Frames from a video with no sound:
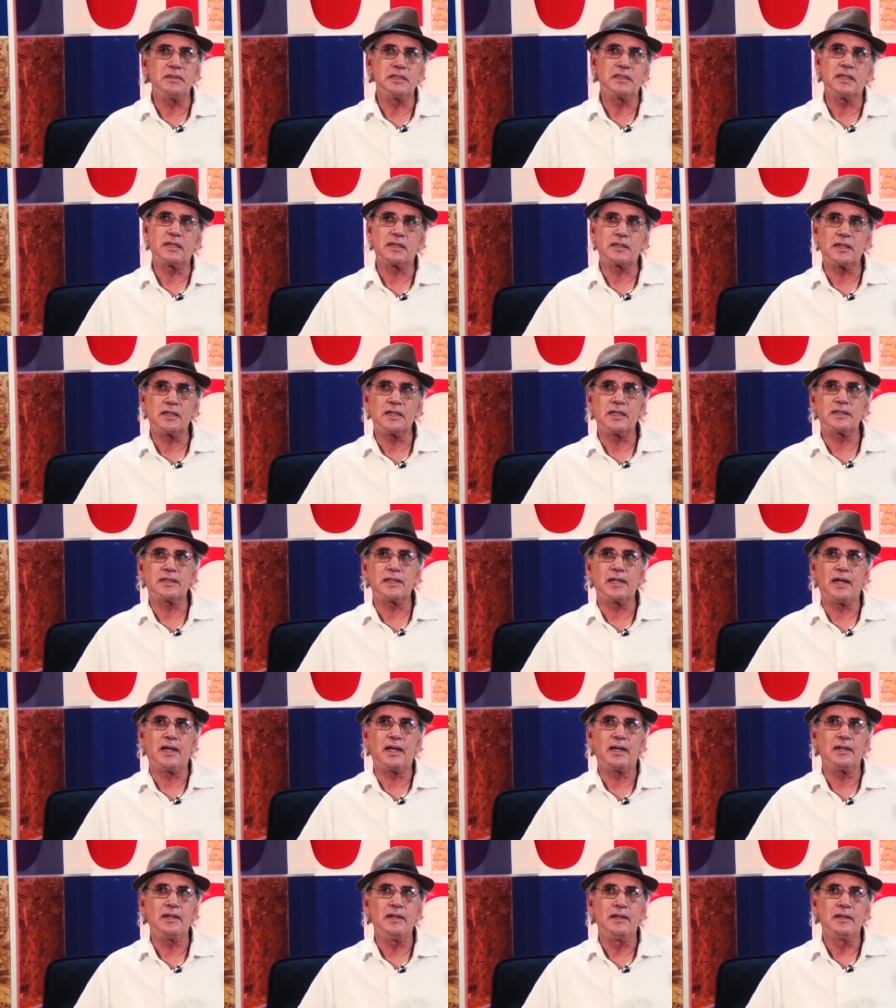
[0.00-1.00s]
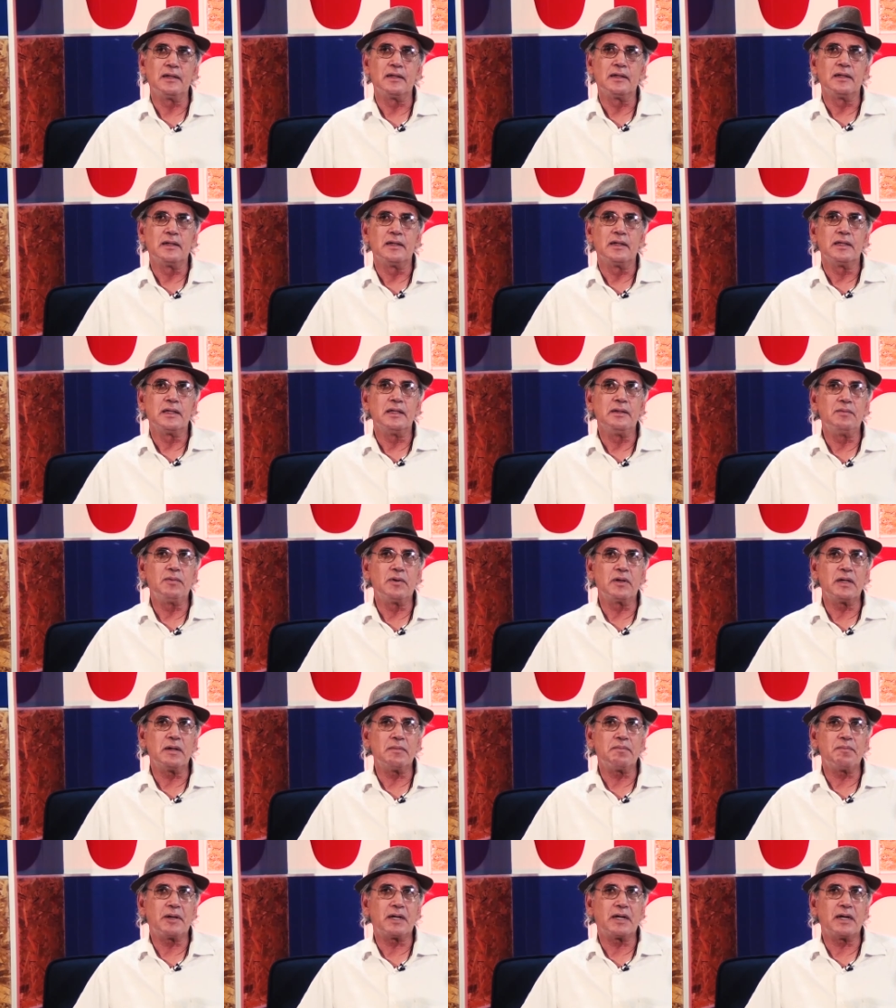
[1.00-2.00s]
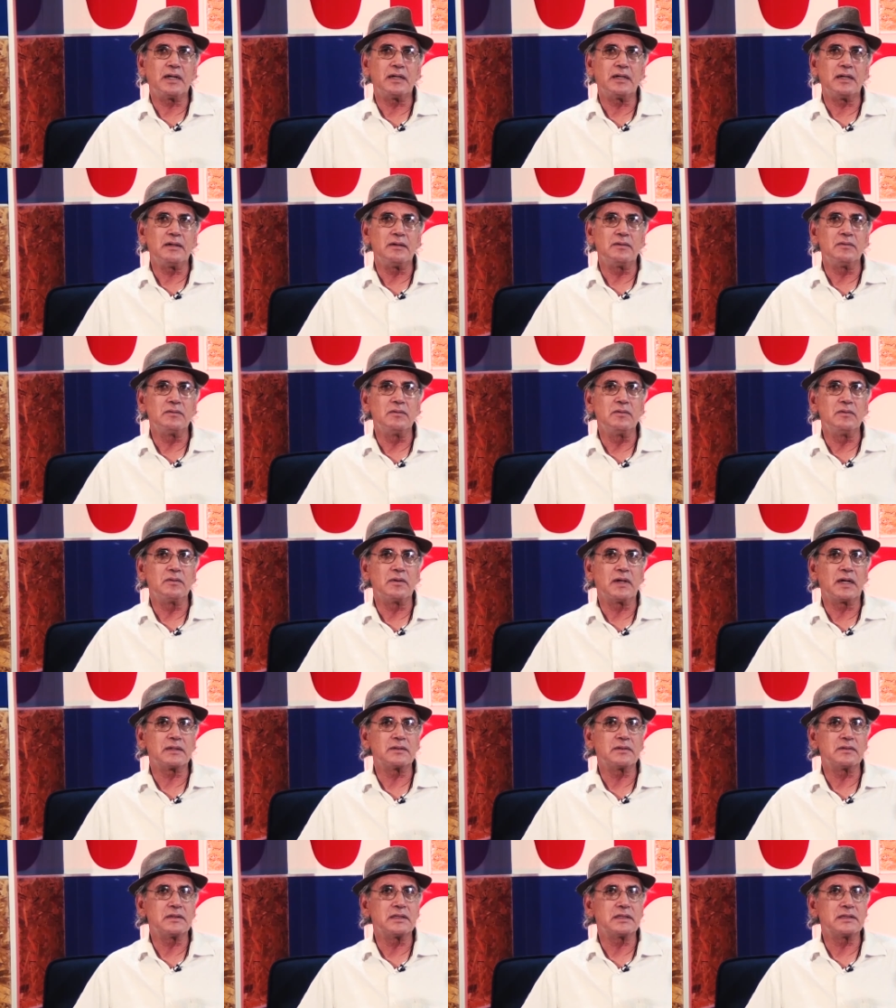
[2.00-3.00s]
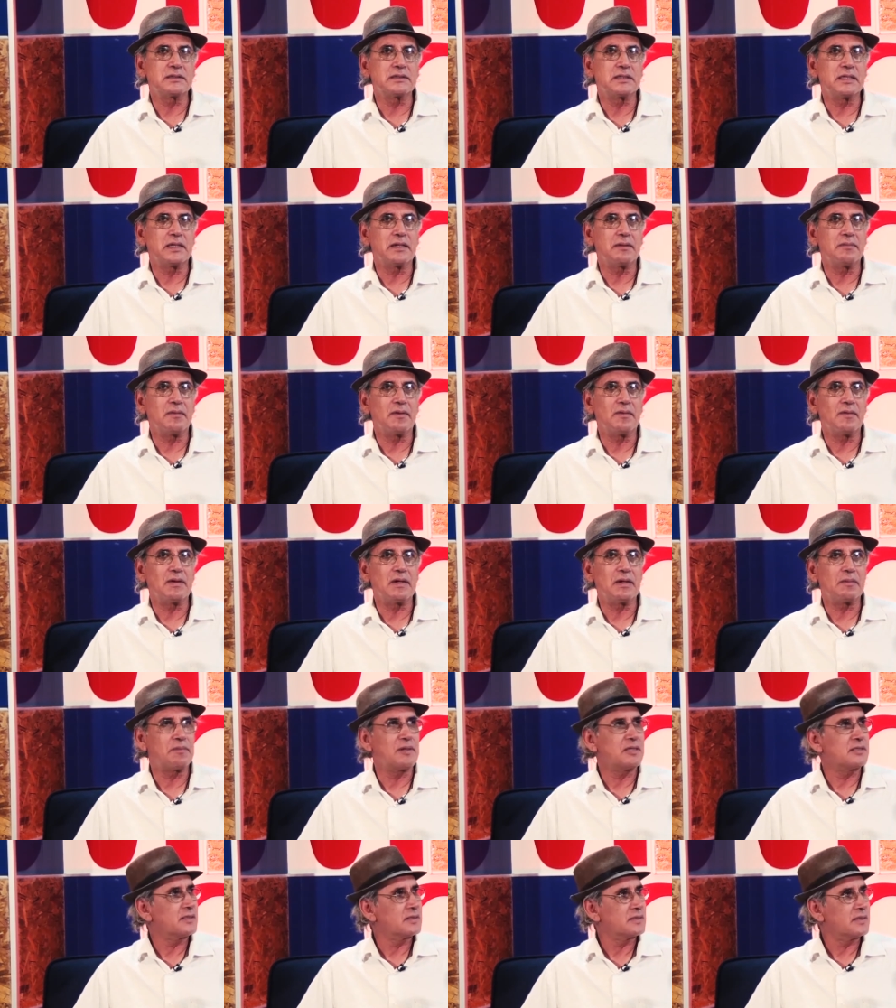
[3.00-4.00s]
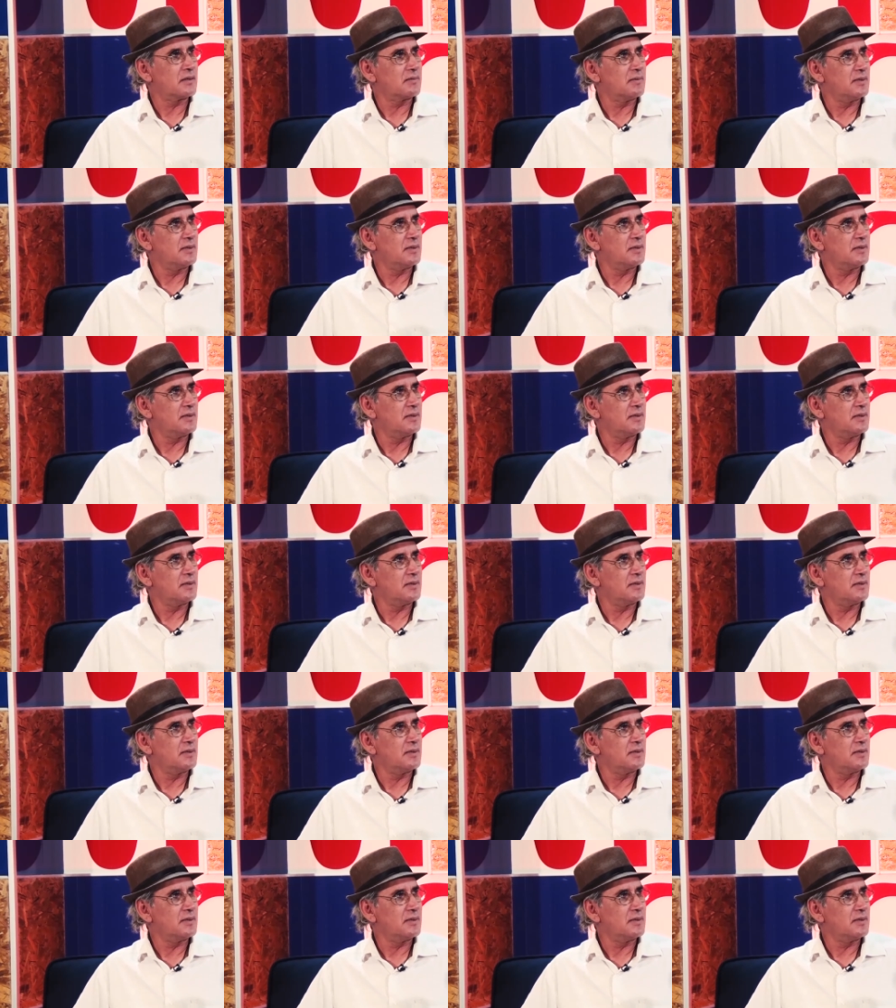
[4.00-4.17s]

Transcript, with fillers: a mi tierra natal y voy a parar a un lugar donde se llamaba la Plaza